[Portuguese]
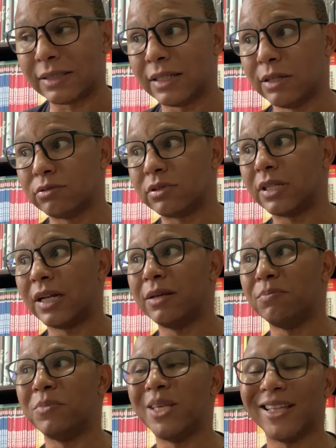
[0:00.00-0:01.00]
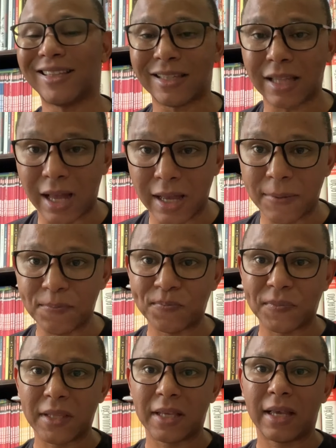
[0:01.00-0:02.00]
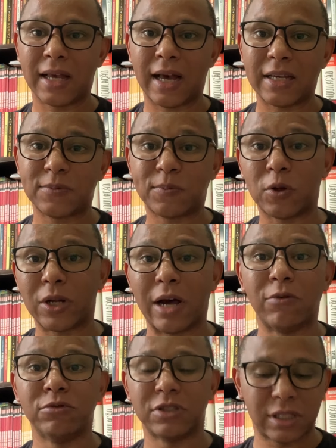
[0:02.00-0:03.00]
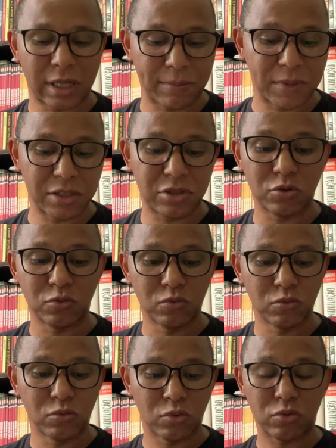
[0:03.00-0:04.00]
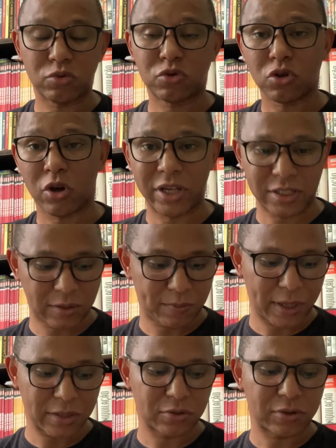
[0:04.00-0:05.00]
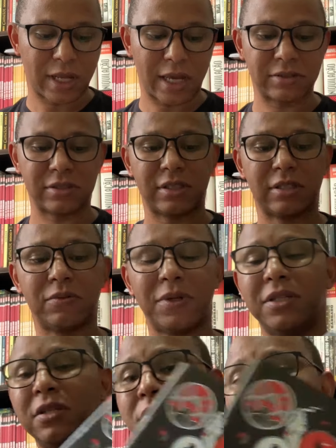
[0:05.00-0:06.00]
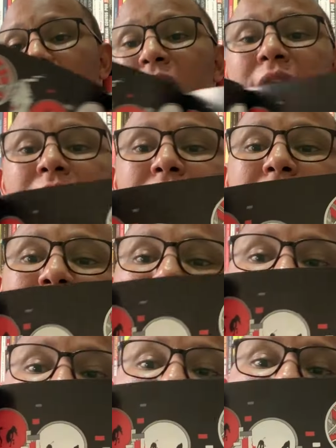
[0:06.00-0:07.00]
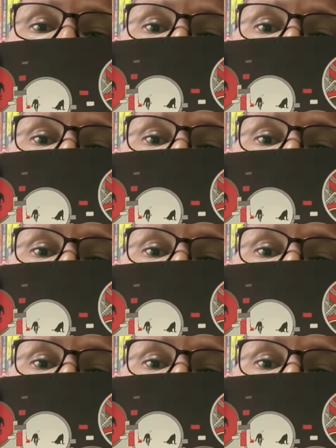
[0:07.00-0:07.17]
não se limita a explorar unicamente um só esse personagem, né? Grendel ele gira em